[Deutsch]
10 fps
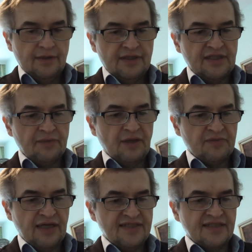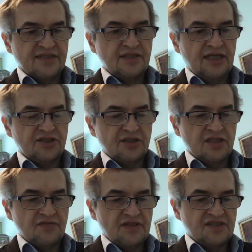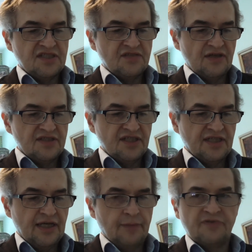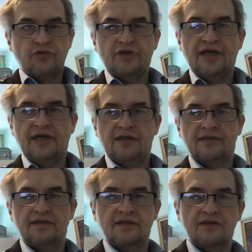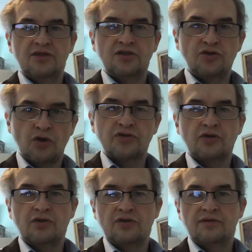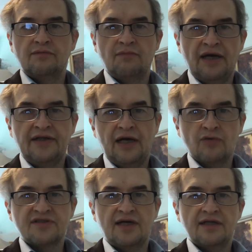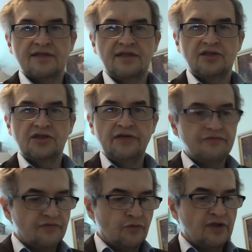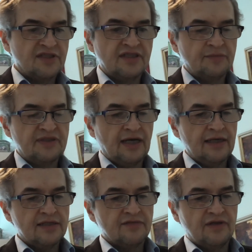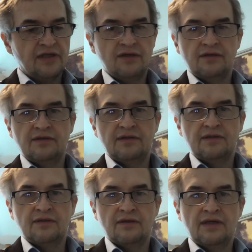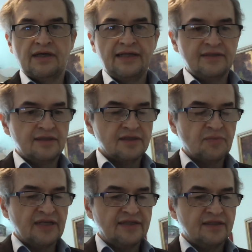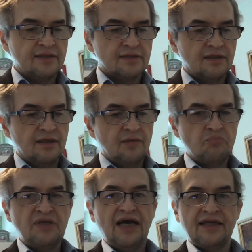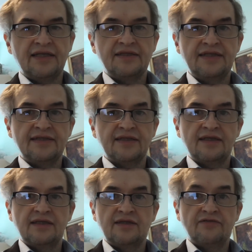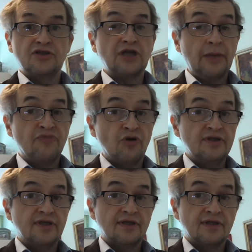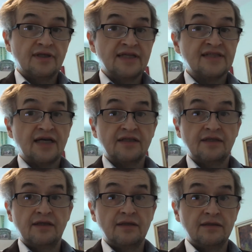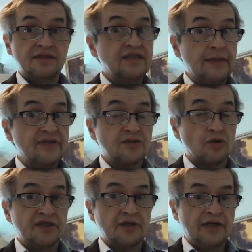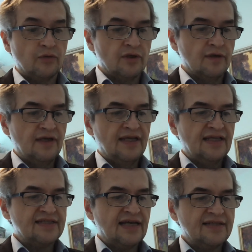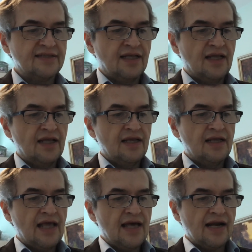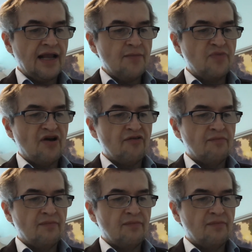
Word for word: Das habe ich am 30.01.2020 gehabt, wo der Doktor, mein Hausarzt, der Chef, wo jetzt halt nicht mehr da ist, weil er äh, rentet ist, berentet ist, mir eigentlich nicht verschreiben wollte. Er sagte, Sie nehmen es doch nicht ein, oder? Es heißt RM,